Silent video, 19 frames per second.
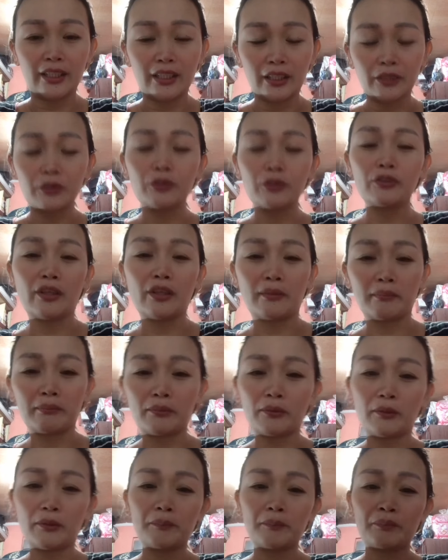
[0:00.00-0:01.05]
Yun lang
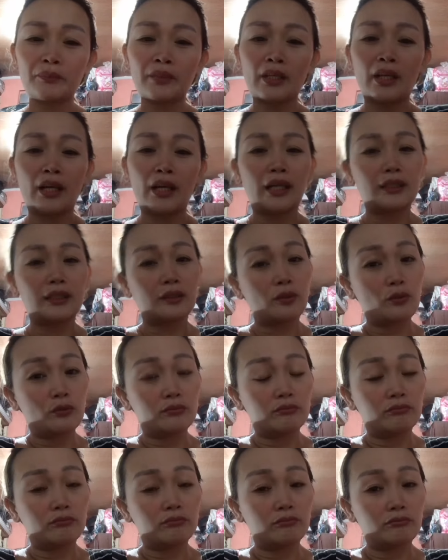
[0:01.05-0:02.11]
po. At kung
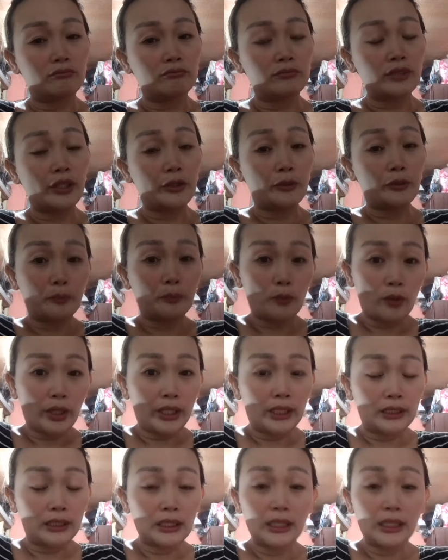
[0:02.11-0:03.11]
kayo po ay